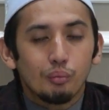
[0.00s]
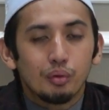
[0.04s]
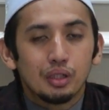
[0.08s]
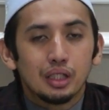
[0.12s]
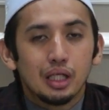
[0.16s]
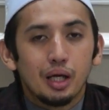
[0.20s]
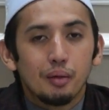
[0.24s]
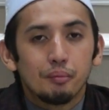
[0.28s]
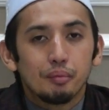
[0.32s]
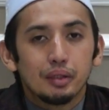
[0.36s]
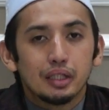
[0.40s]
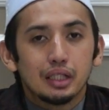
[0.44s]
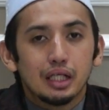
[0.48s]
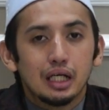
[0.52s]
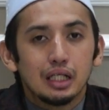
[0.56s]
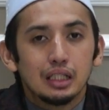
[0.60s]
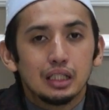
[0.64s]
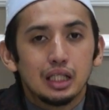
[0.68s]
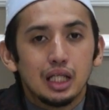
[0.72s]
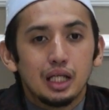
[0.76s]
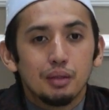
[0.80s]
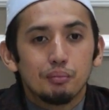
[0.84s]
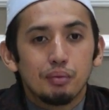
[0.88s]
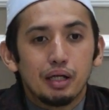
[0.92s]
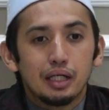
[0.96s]
mendapatkan
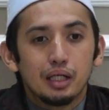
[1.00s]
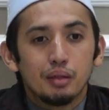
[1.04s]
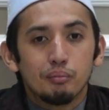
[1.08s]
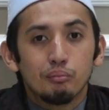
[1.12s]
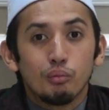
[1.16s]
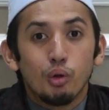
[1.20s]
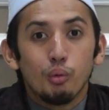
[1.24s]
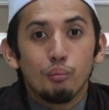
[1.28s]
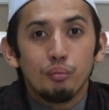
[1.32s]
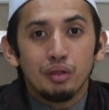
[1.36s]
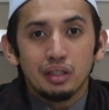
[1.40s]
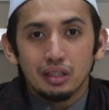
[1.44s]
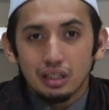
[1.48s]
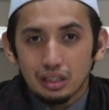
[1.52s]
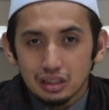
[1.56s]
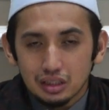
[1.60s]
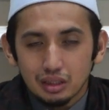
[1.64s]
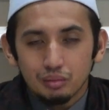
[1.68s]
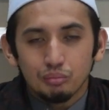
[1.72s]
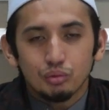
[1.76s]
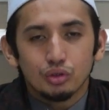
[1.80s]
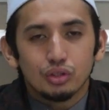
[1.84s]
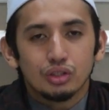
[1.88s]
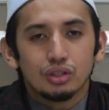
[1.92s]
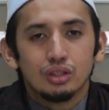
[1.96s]
daripada momen
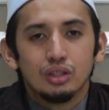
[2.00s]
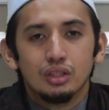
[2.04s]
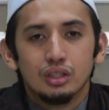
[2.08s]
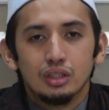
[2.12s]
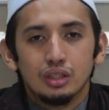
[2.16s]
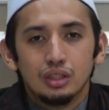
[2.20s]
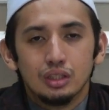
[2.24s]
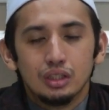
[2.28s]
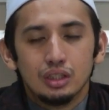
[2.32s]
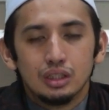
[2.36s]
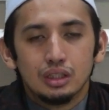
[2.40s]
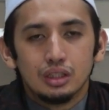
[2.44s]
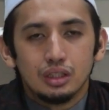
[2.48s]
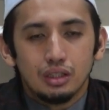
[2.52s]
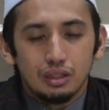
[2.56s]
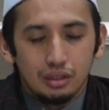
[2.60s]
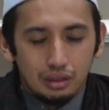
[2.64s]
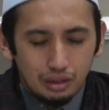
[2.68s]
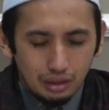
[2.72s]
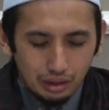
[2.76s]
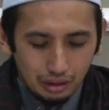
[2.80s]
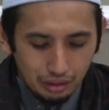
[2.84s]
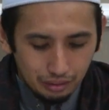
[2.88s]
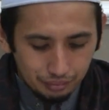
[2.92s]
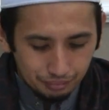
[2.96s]
tersebut.
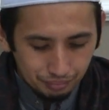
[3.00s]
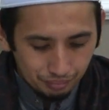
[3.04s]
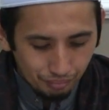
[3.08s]
Hmm.